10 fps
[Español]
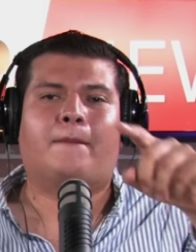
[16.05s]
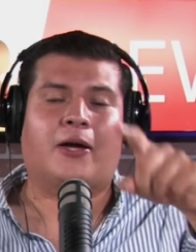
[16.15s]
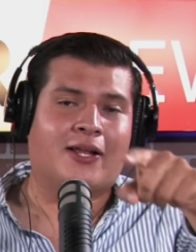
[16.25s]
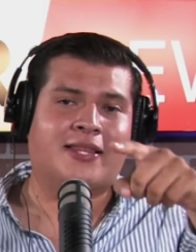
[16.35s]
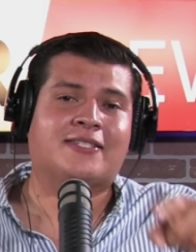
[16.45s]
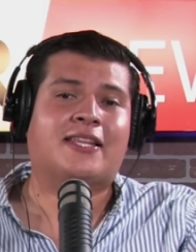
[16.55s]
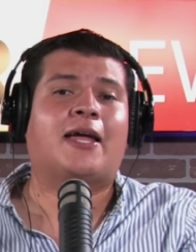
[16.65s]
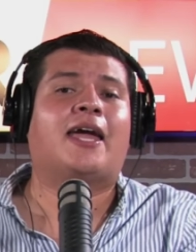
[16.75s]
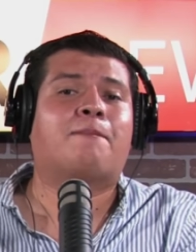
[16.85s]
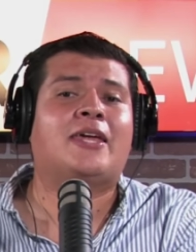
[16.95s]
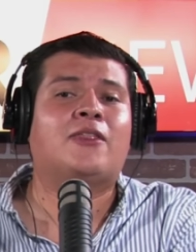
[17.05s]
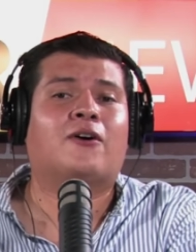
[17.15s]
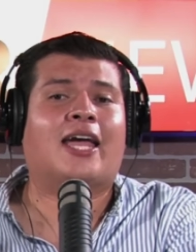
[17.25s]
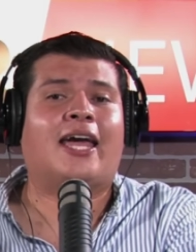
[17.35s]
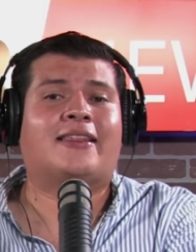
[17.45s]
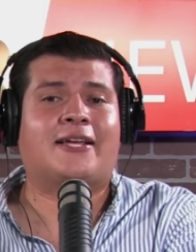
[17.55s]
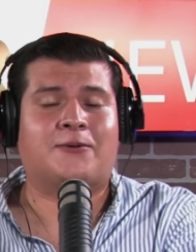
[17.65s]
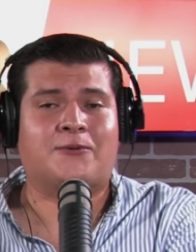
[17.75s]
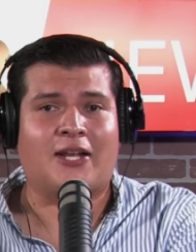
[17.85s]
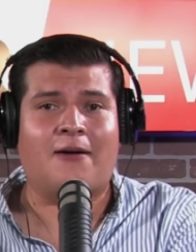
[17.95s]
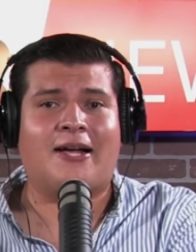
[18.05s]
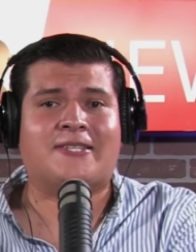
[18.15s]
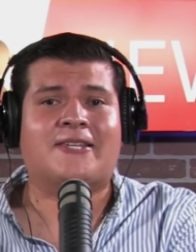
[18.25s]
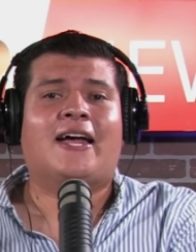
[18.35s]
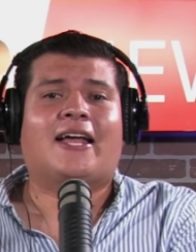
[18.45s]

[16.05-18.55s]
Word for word: pero antes te pido que te suscribas,